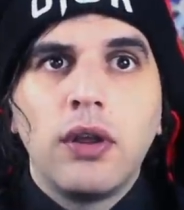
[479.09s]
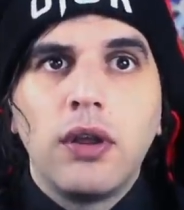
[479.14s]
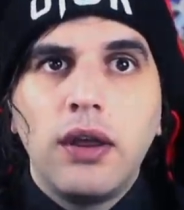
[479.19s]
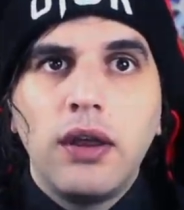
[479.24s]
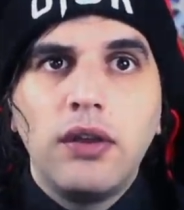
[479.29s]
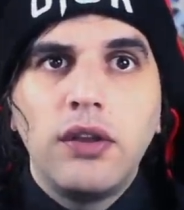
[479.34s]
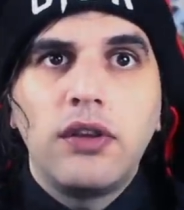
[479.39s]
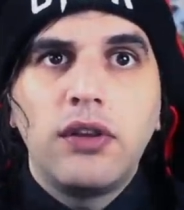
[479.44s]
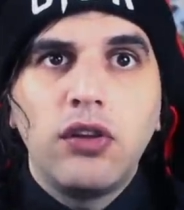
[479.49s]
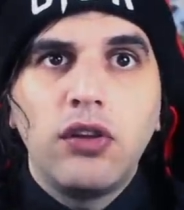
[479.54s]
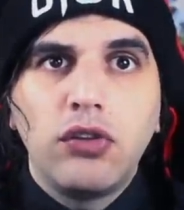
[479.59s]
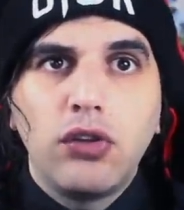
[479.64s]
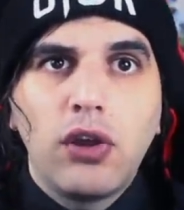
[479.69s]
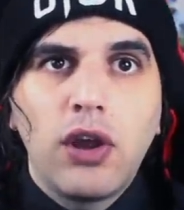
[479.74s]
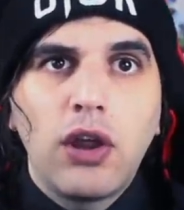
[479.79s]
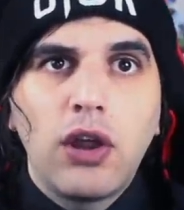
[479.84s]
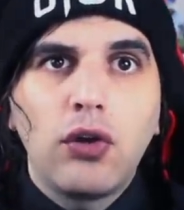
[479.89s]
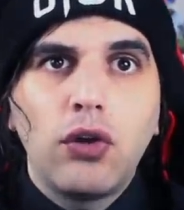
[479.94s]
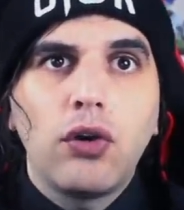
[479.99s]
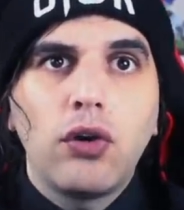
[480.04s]

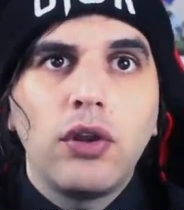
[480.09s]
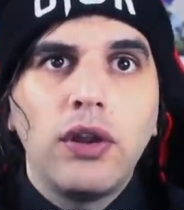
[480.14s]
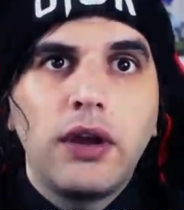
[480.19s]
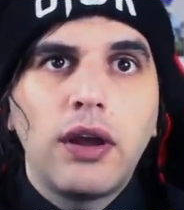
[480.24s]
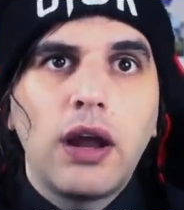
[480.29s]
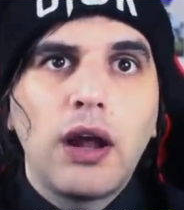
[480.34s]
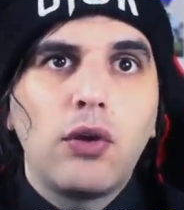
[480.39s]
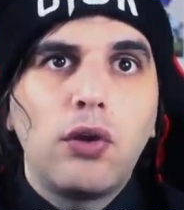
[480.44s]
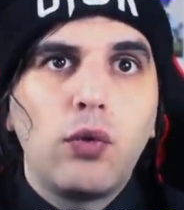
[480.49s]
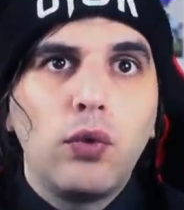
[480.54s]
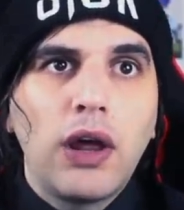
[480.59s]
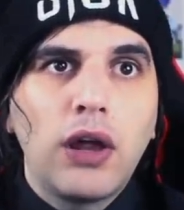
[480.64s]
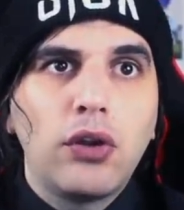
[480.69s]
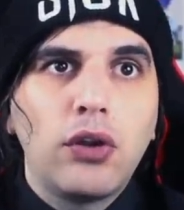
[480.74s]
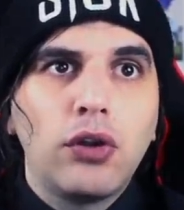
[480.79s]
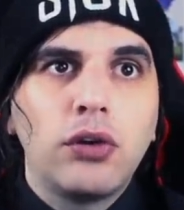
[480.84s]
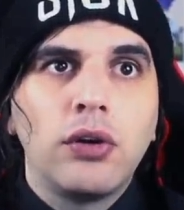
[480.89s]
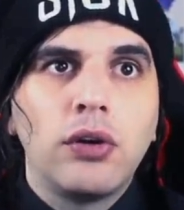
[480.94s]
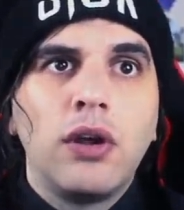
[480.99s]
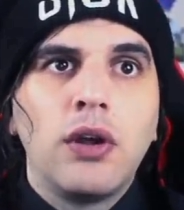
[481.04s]
intencionado y
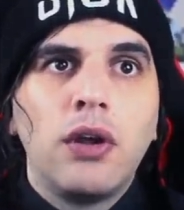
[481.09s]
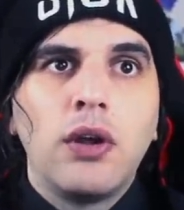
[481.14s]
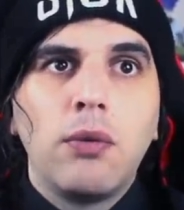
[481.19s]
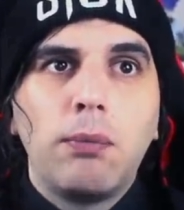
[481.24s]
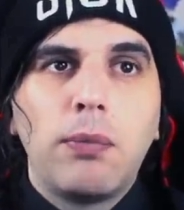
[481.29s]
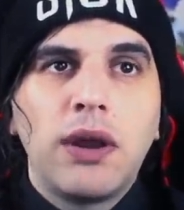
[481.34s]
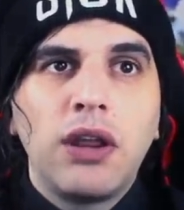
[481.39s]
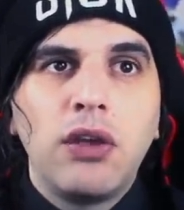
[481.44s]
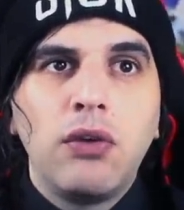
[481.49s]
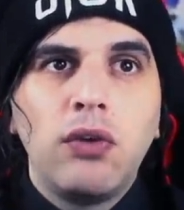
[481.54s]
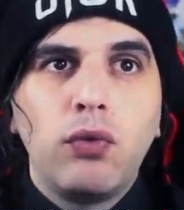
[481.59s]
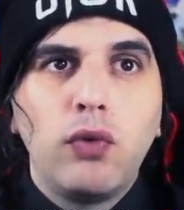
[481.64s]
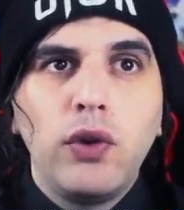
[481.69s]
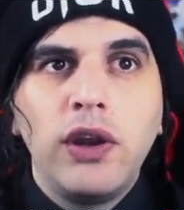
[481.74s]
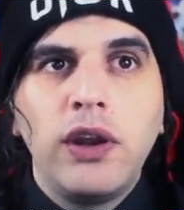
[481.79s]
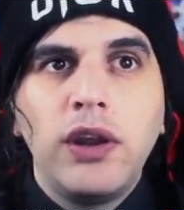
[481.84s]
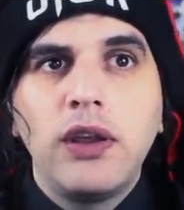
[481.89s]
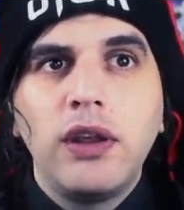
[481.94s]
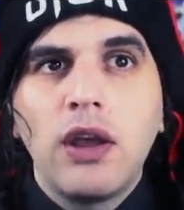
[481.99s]
calculado para influir y